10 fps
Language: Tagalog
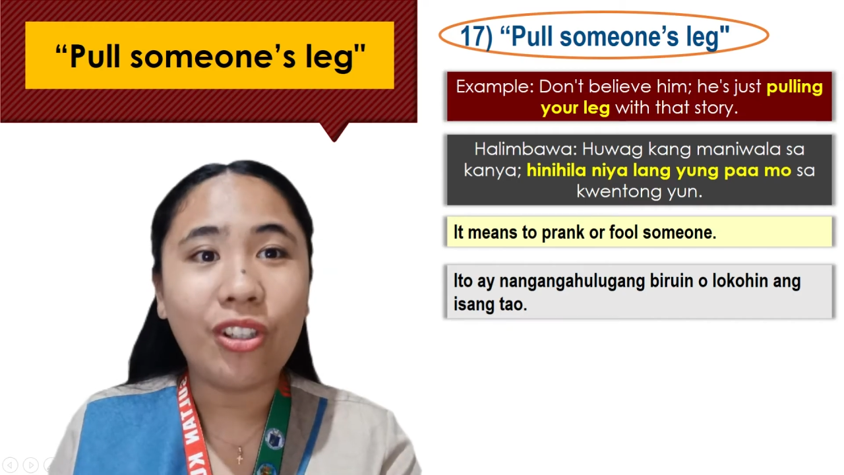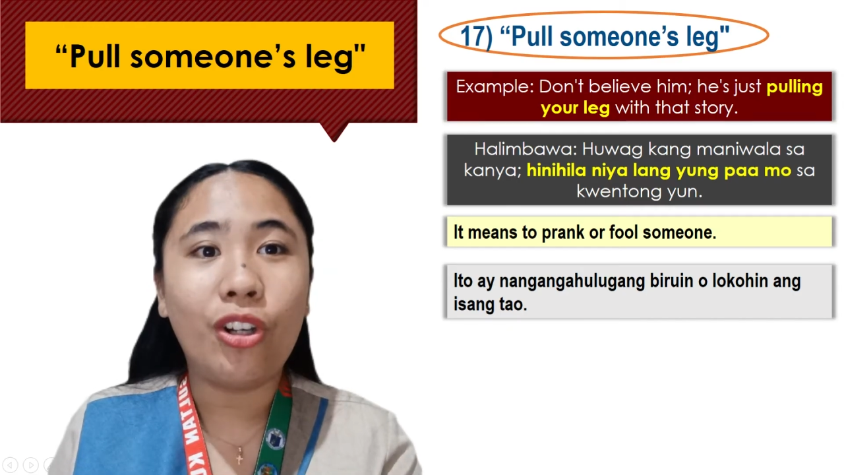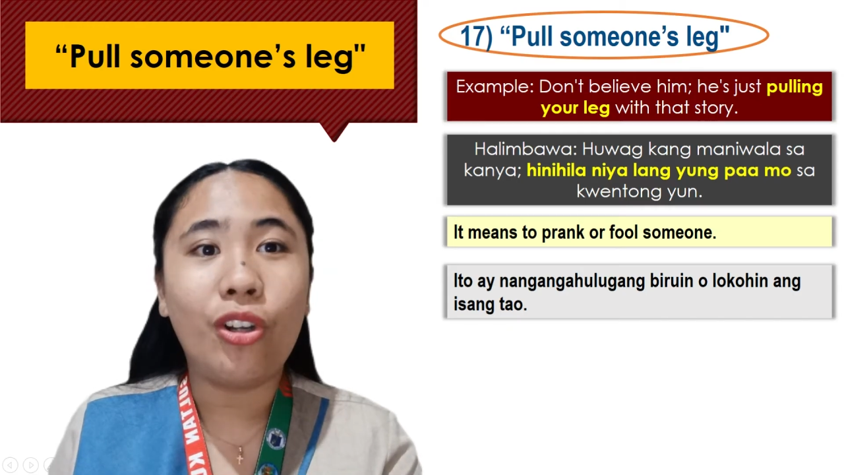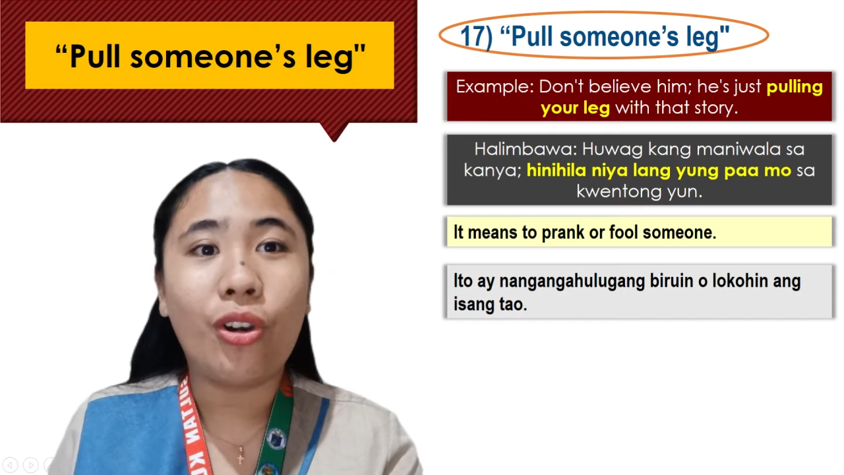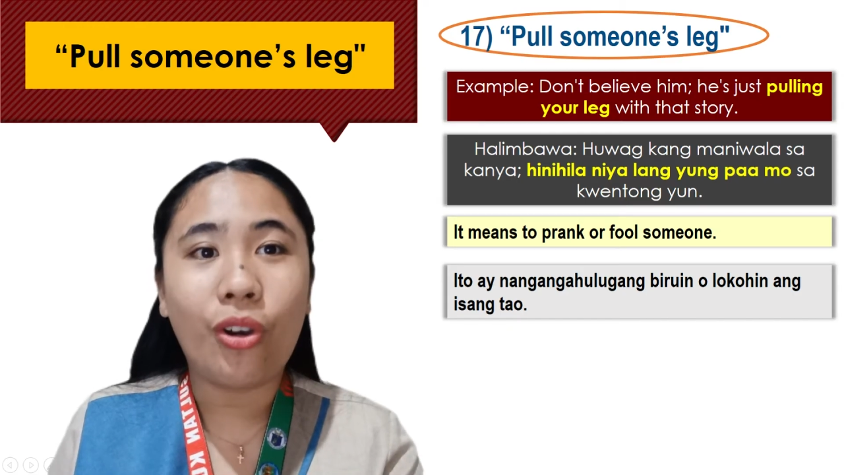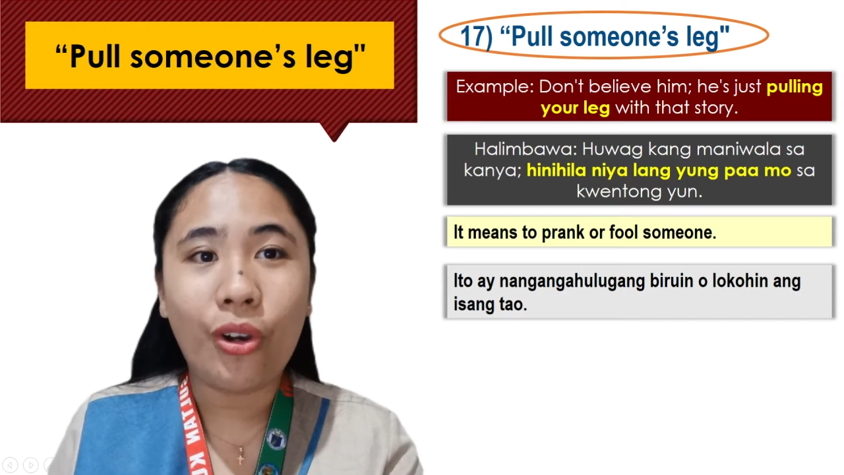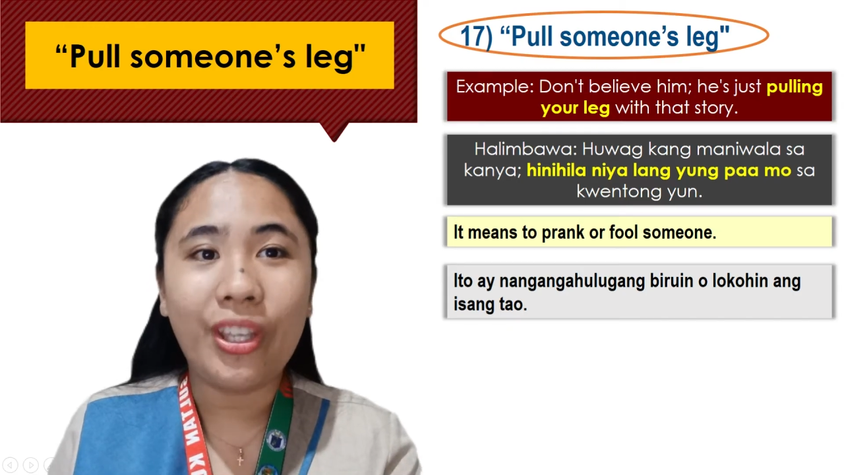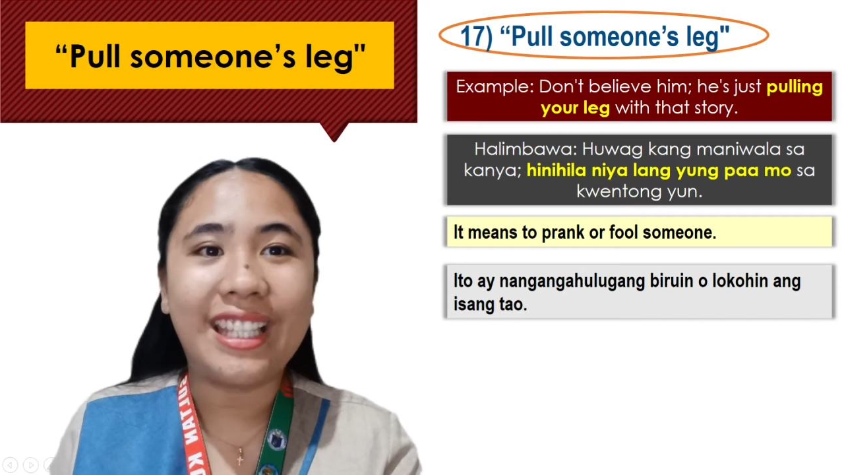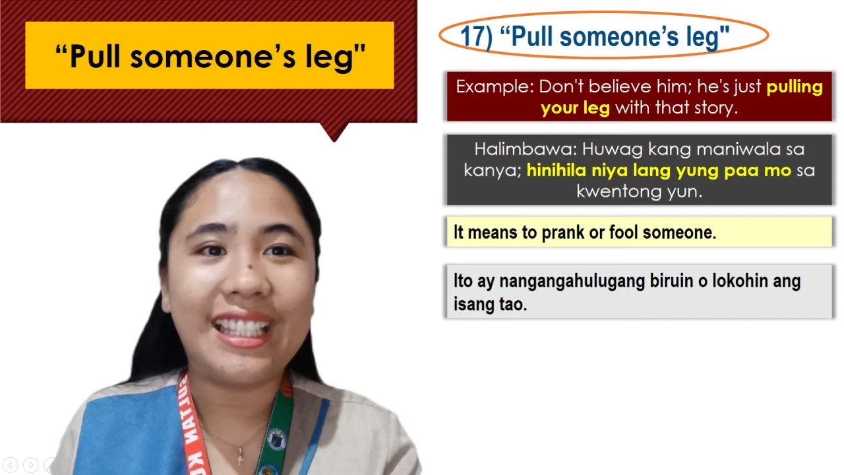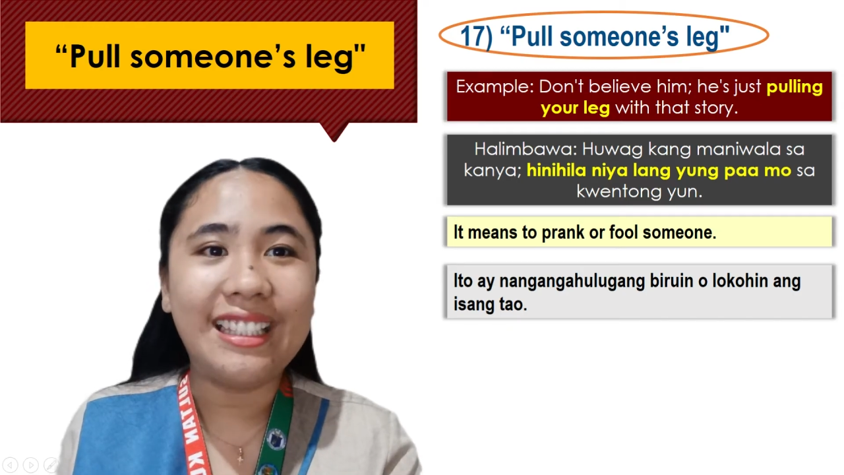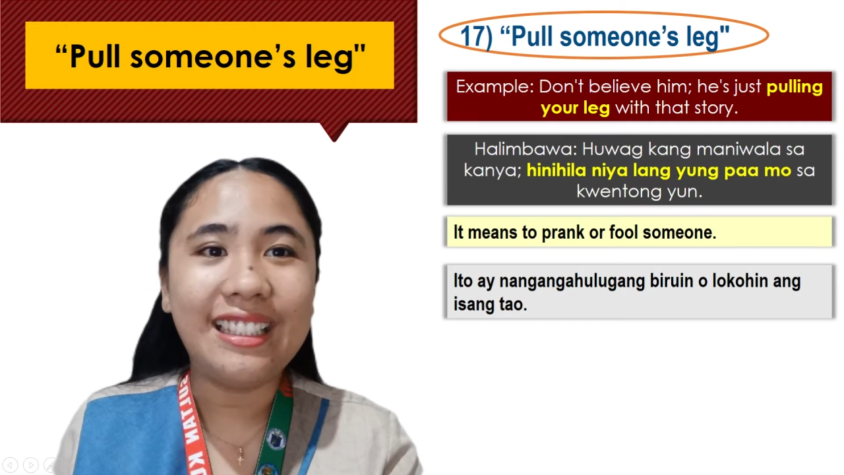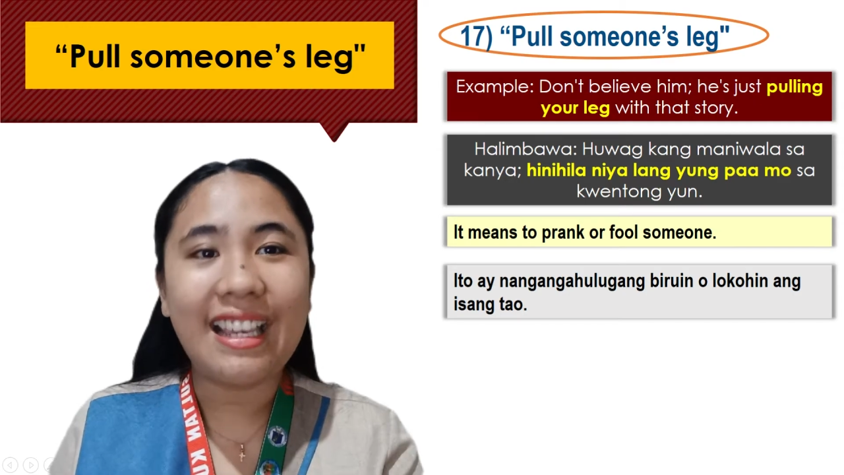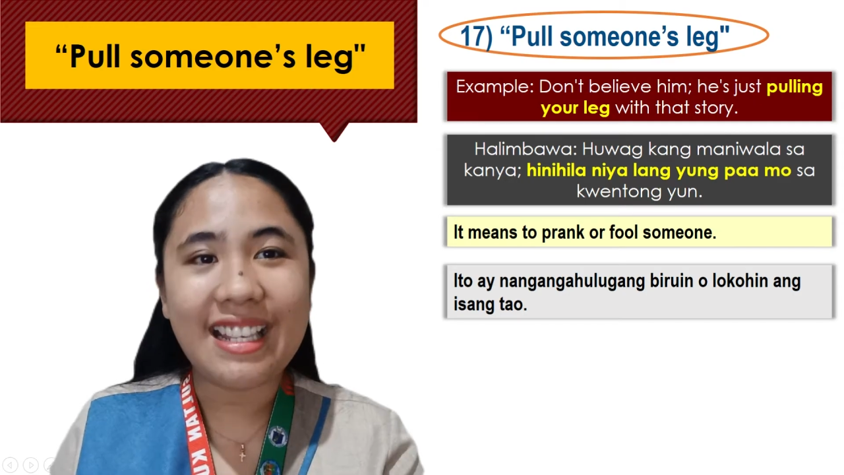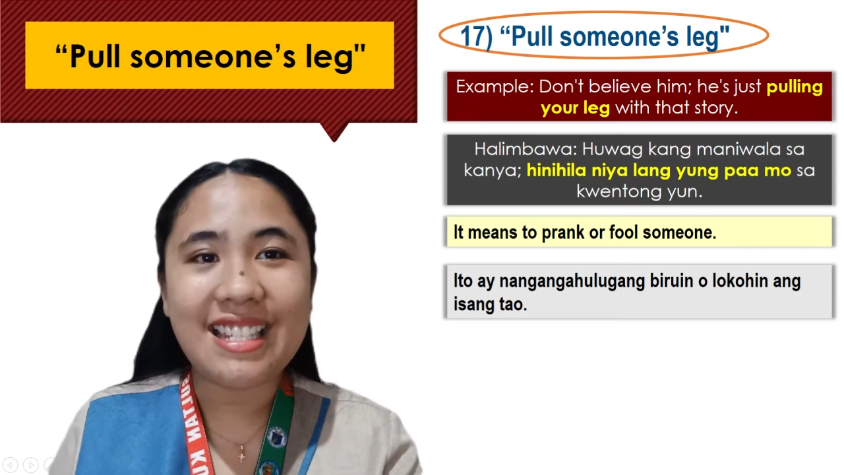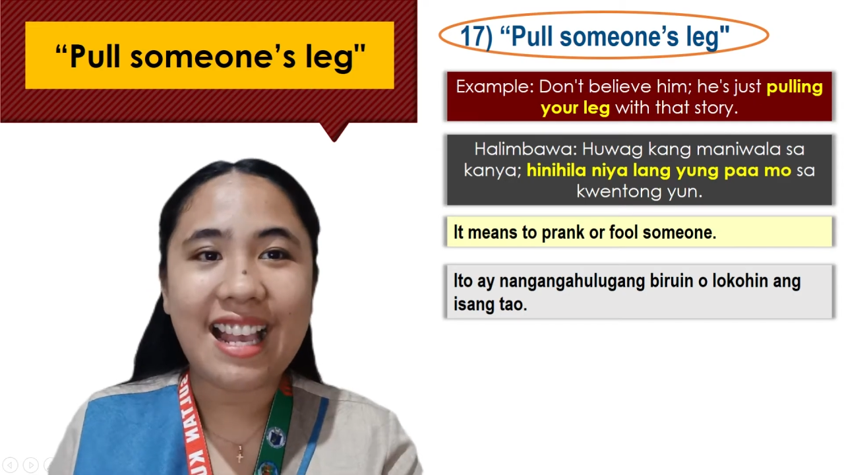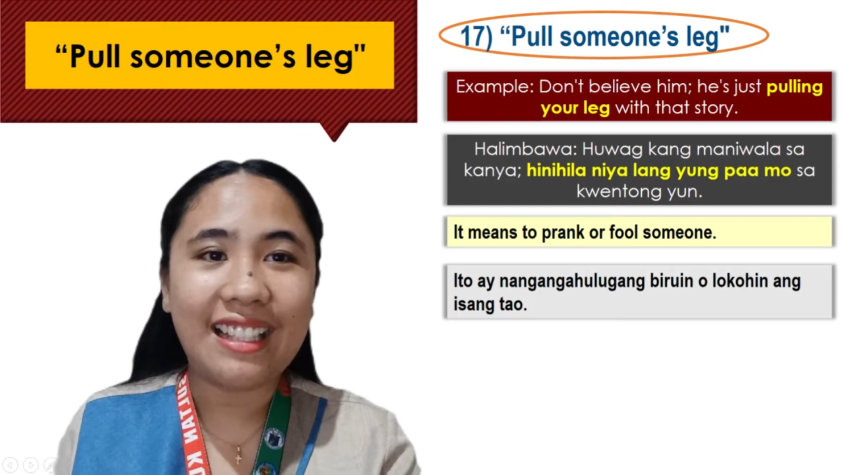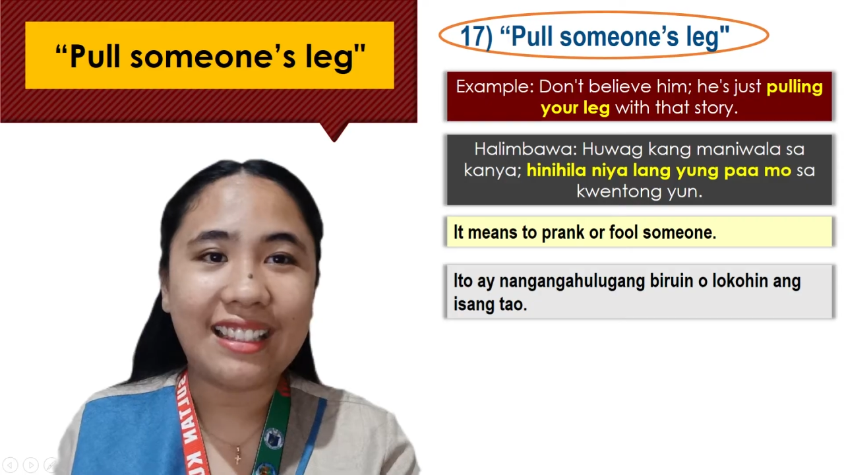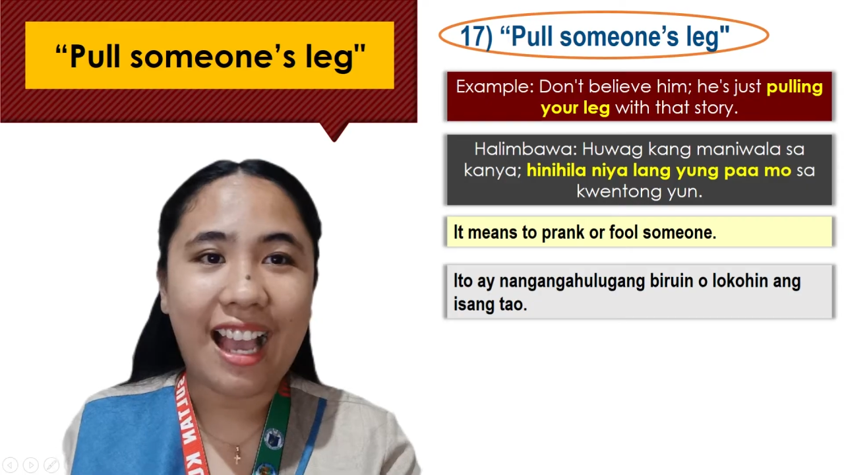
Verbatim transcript: o lokohin ang isang